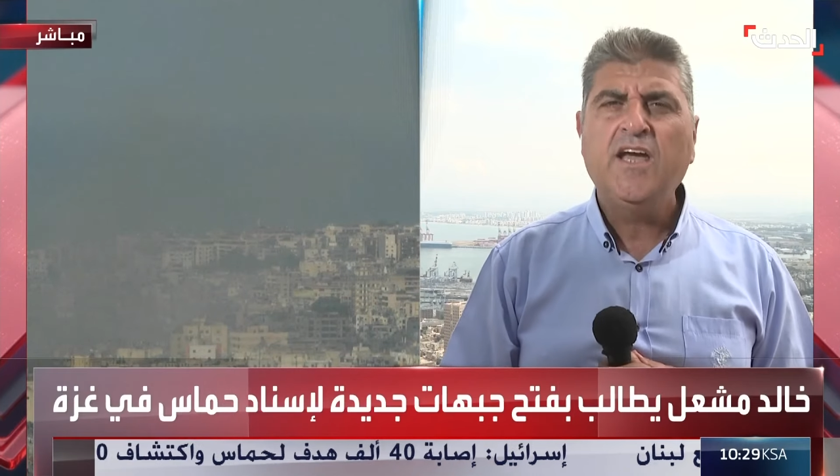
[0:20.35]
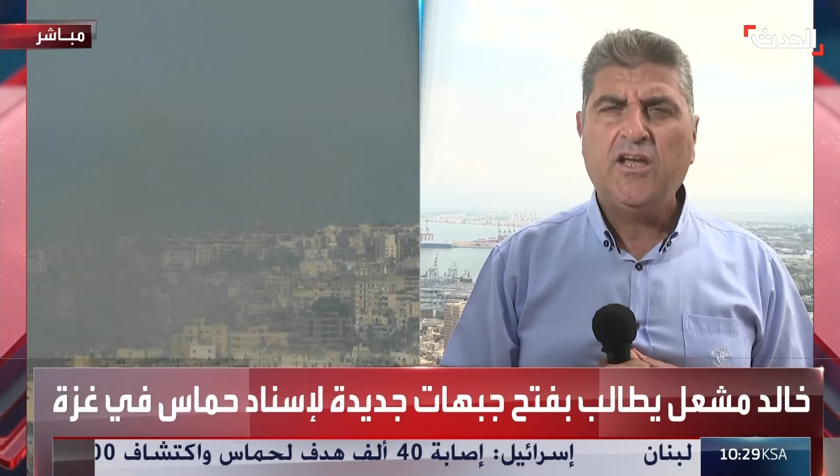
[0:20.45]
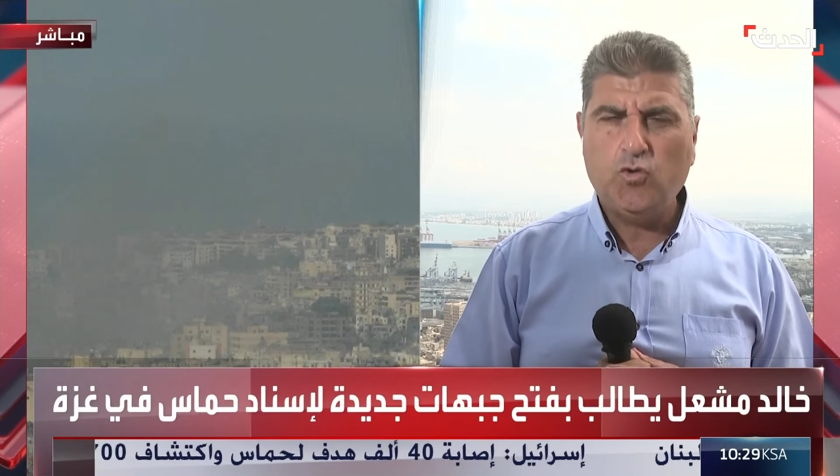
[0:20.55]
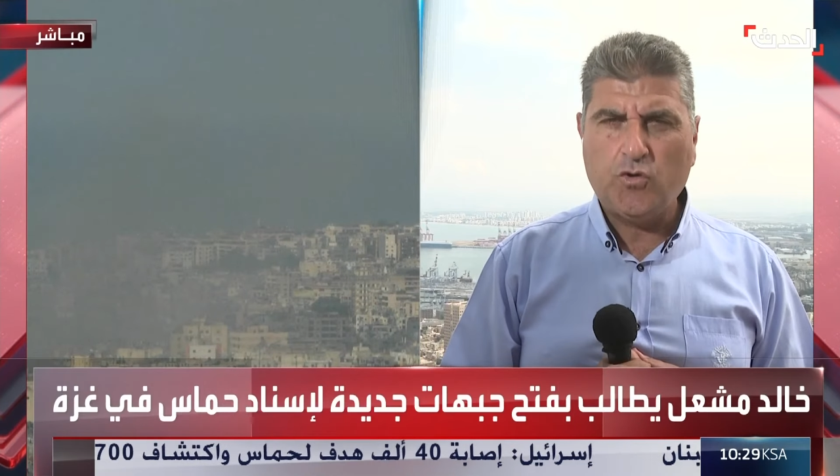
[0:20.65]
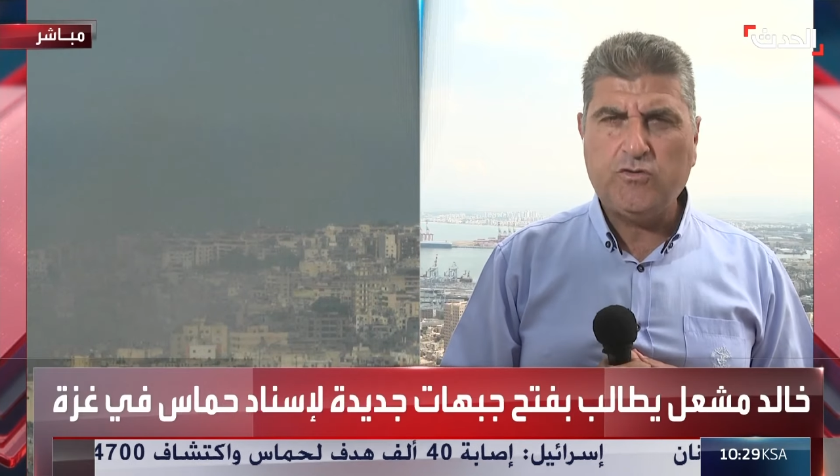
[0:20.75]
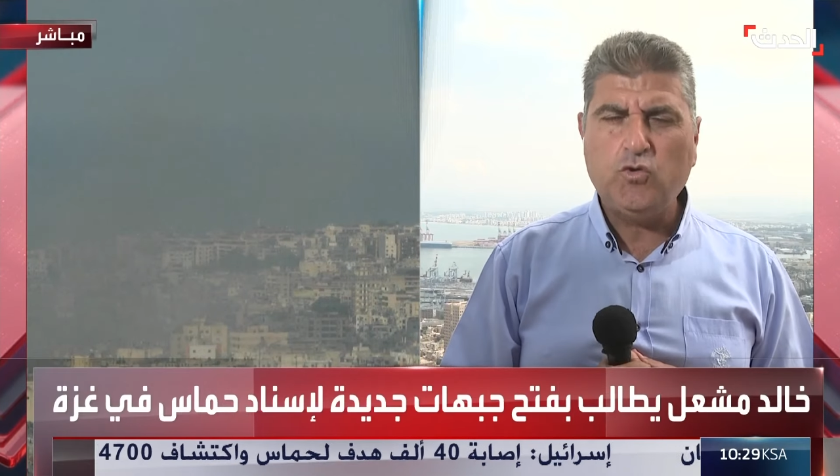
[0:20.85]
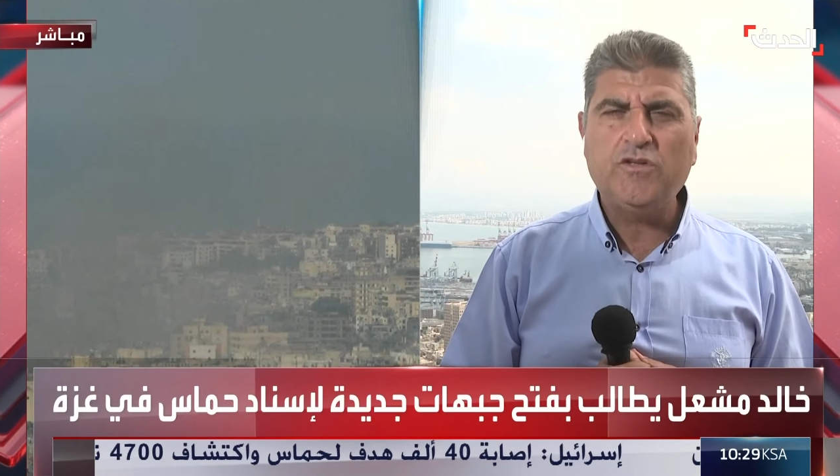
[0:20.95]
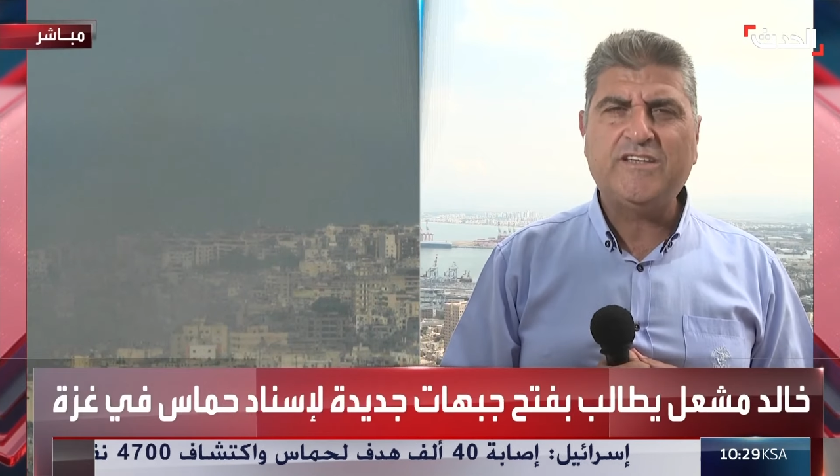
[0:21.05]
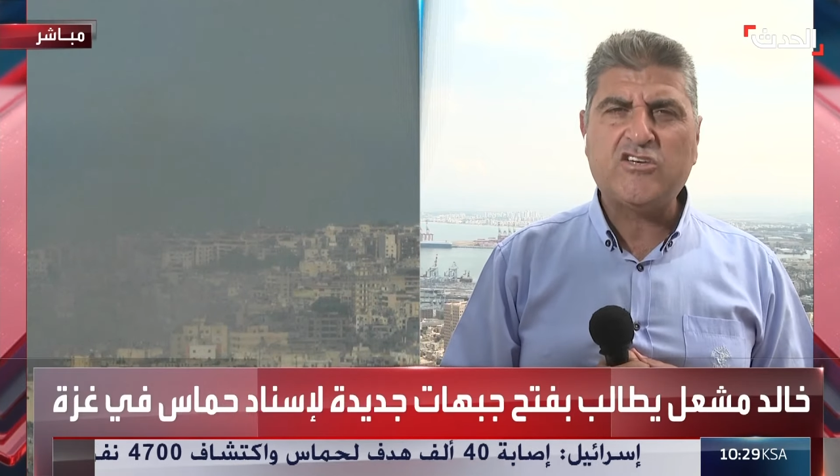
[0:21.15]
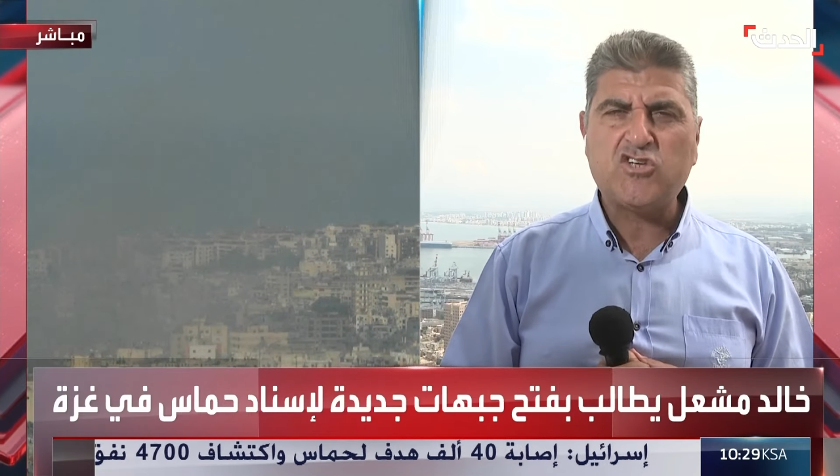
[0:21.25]

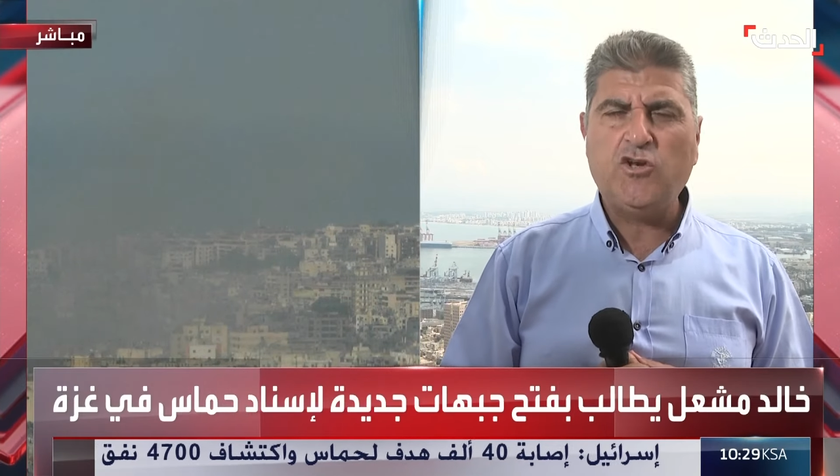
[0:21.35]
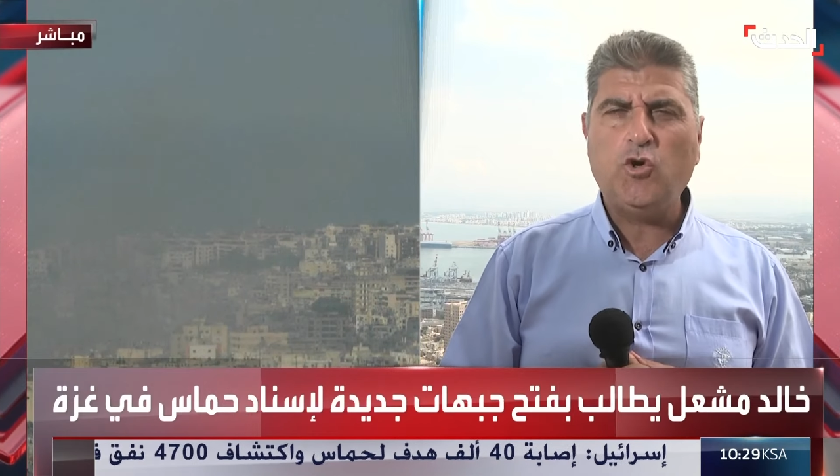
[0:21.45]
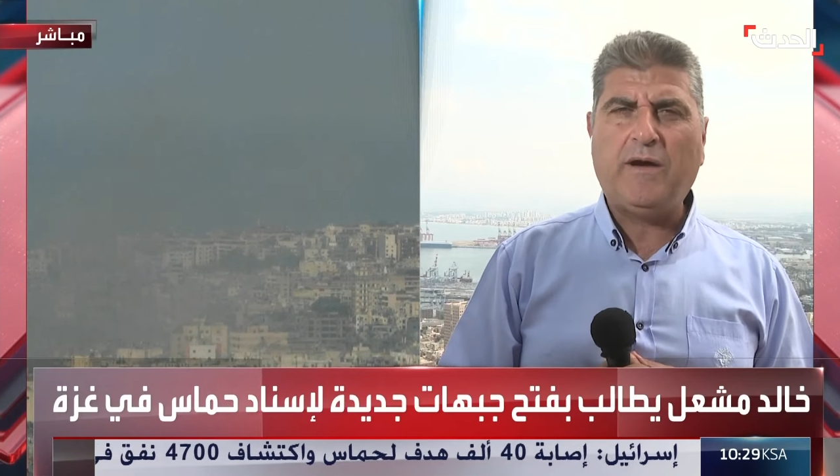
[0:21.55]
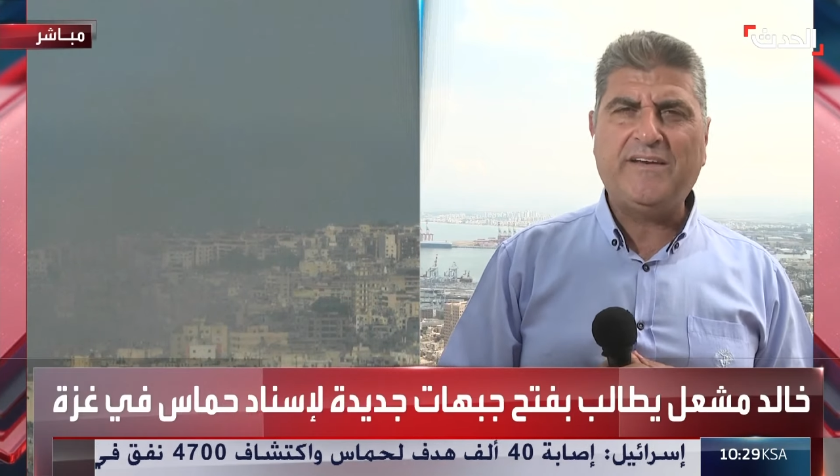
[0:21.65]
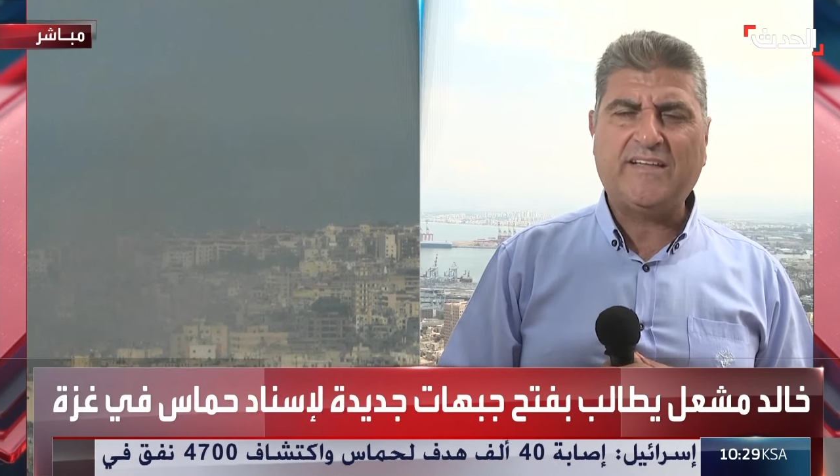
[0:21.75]
يريدون تجنب ان